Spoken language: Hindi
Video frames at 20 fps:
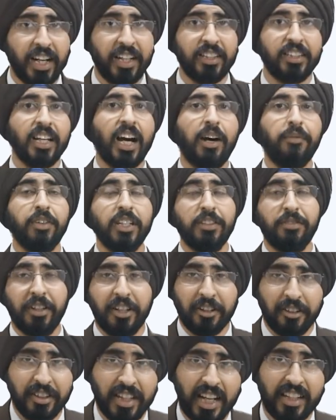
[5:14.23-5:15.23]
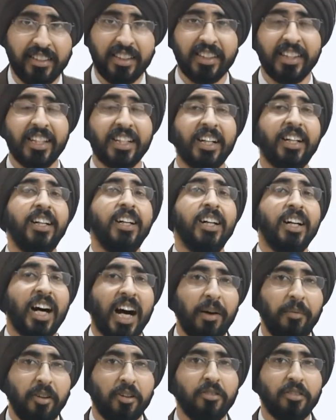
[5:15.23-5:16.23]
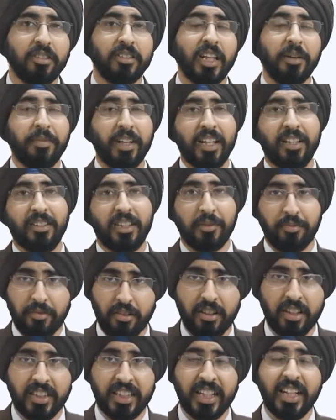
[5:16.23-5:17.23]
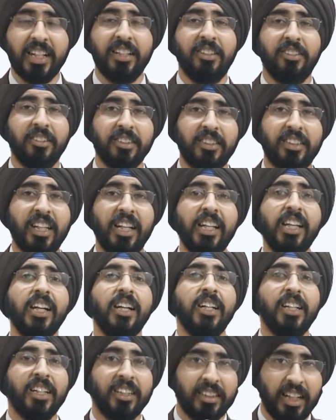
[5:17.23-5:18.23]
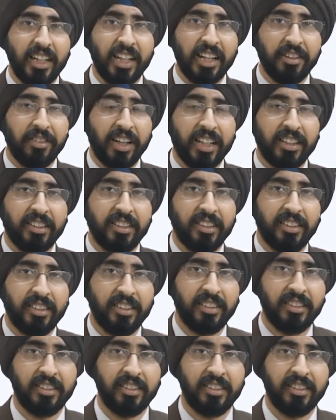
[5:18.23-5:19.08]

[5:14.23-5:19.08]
फ्रेंड्स आपने इस वीडियो को यहाँ तक देखा हम लोगों तक पहले सपोर्ट दिया उसके लिए धन्यवाद